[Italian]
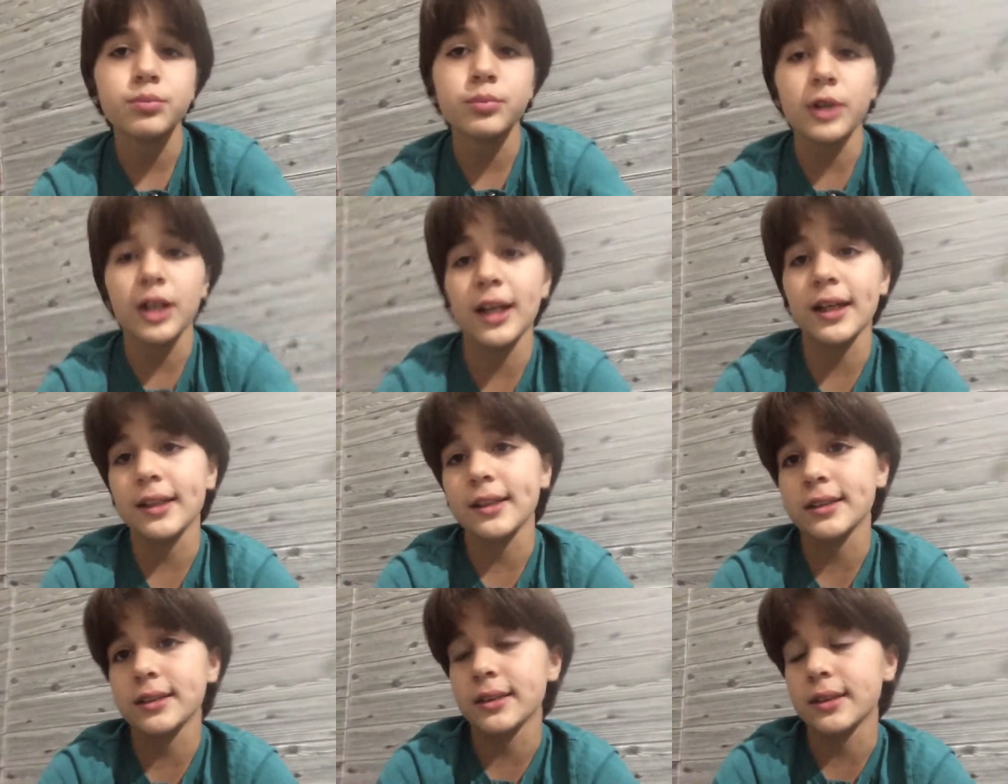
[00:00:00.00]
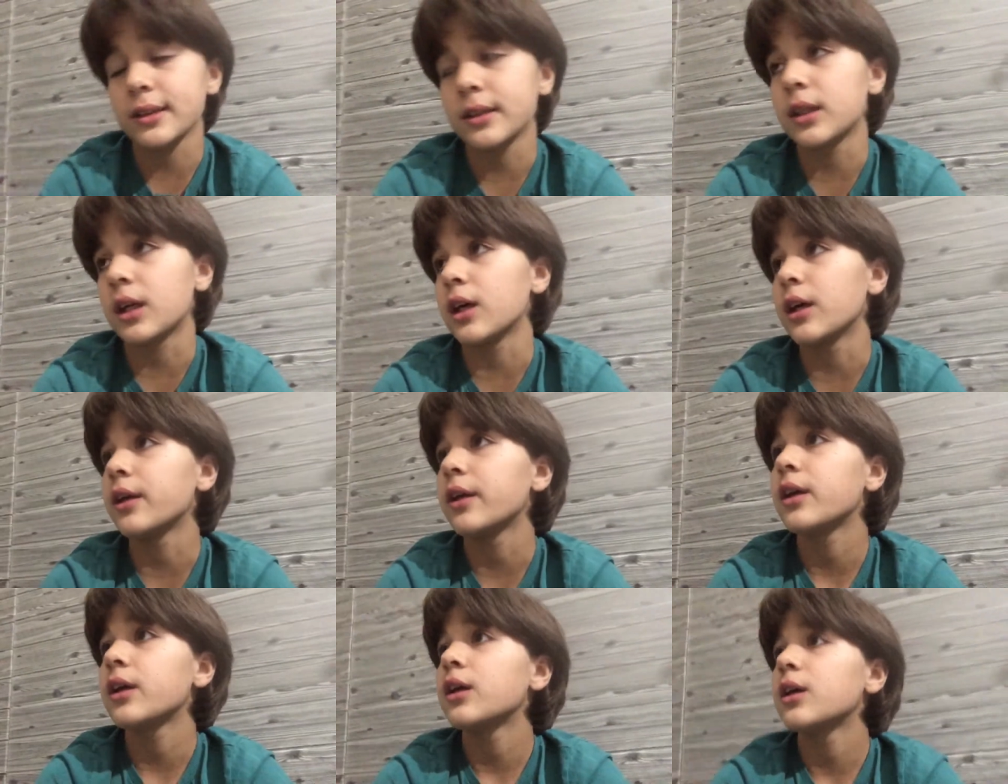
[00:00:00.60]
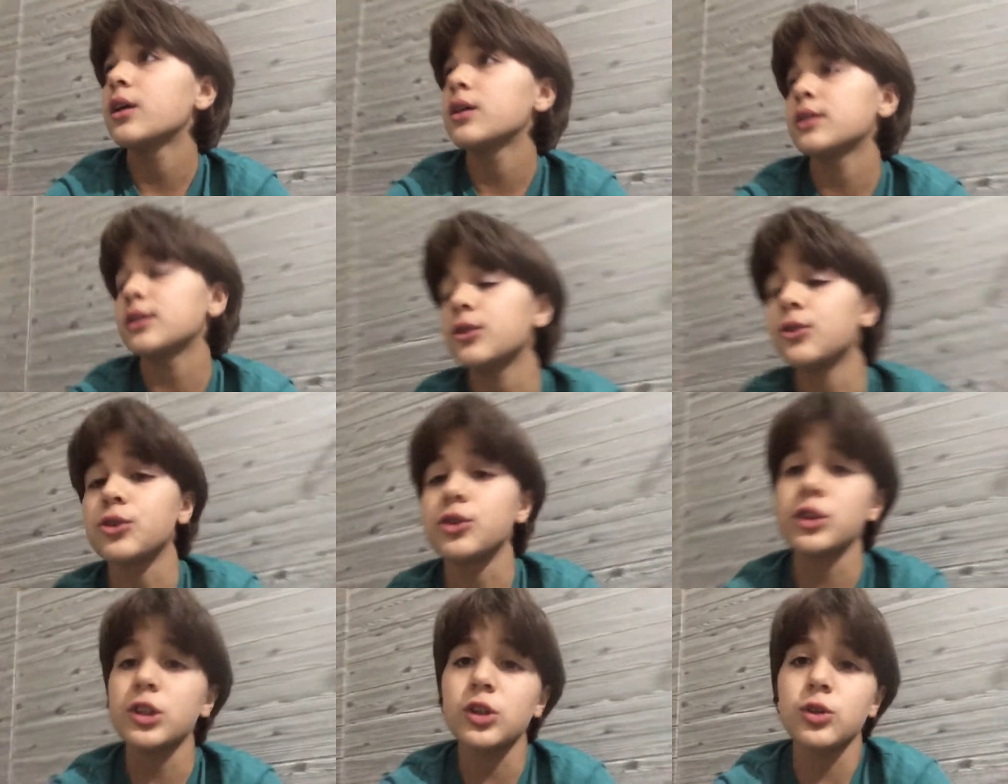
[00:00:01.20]
anche se dai, se
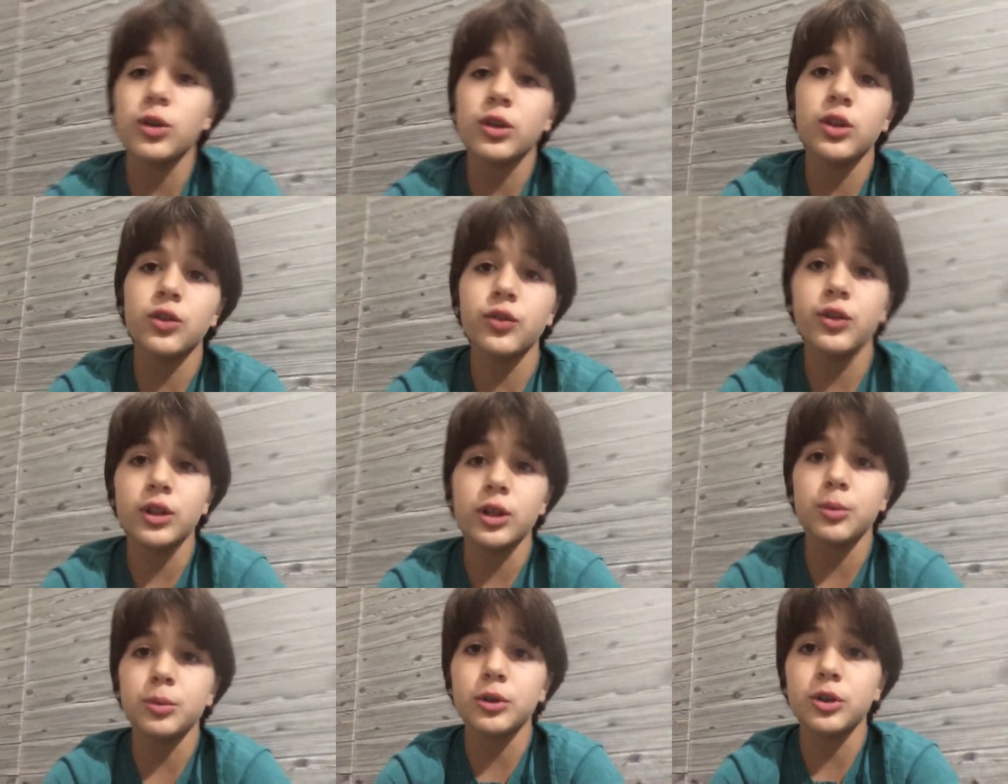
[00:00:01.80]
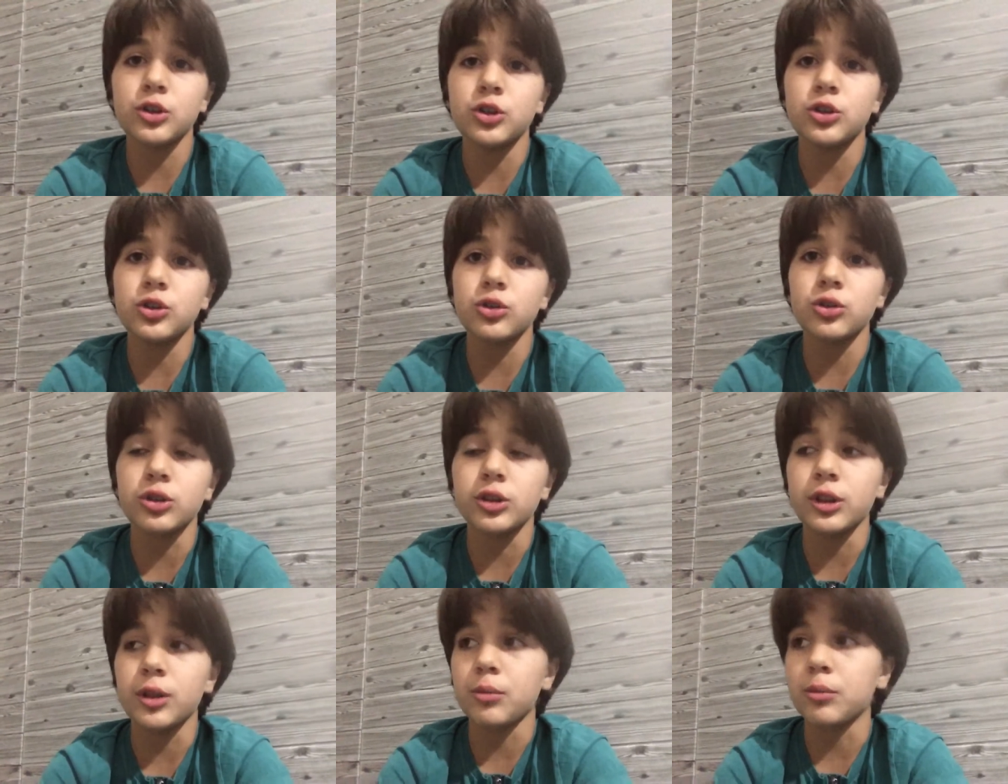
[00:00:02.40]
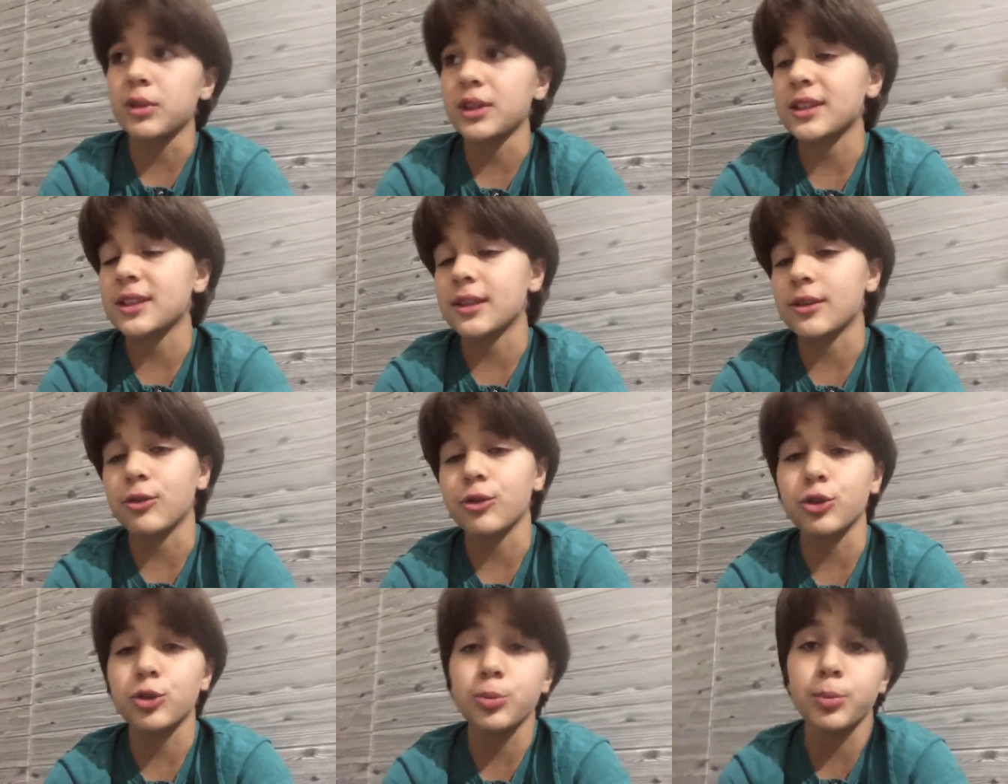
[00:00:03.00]
non si qualifica per girone ha messo
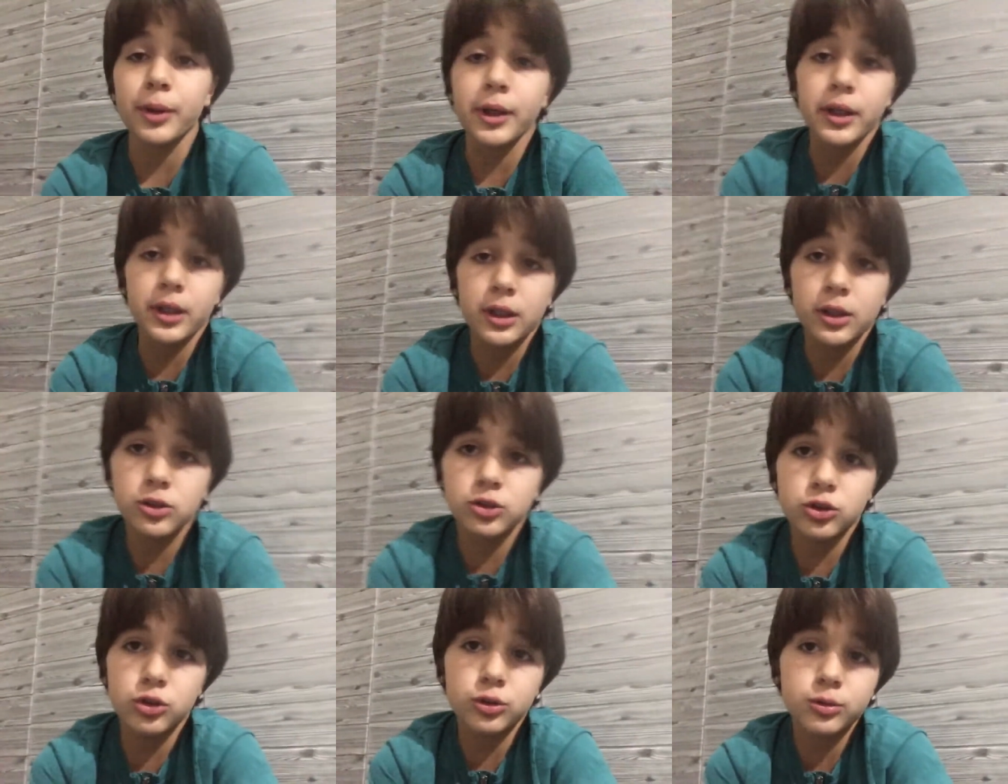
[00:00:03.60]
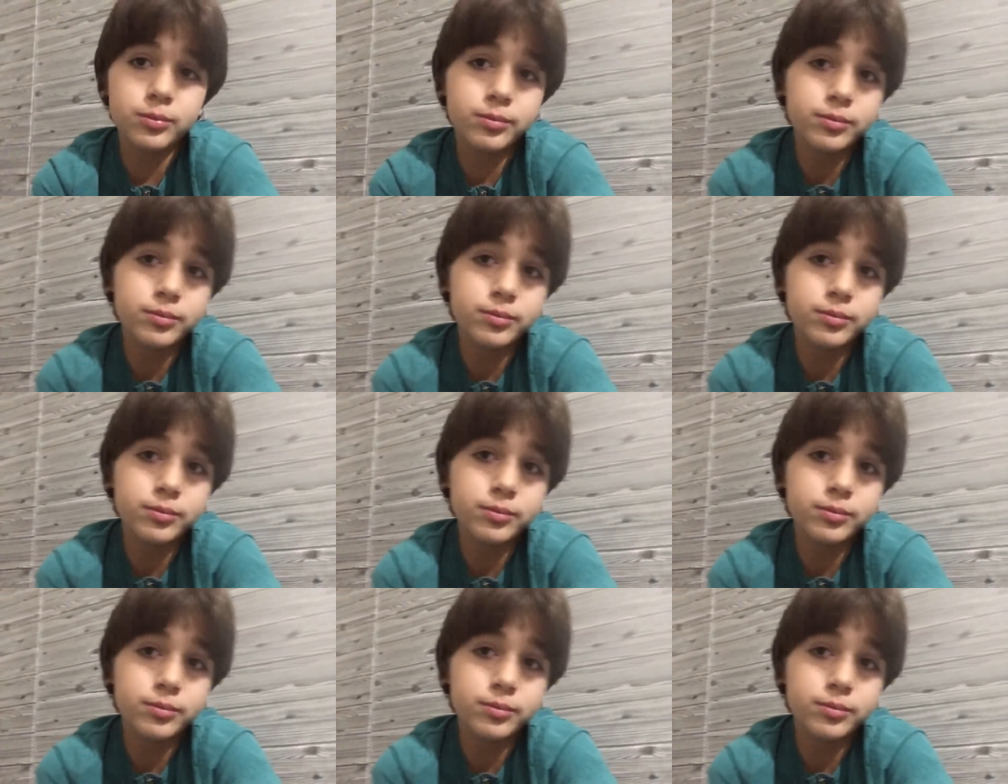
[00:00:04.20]
allo spareggio.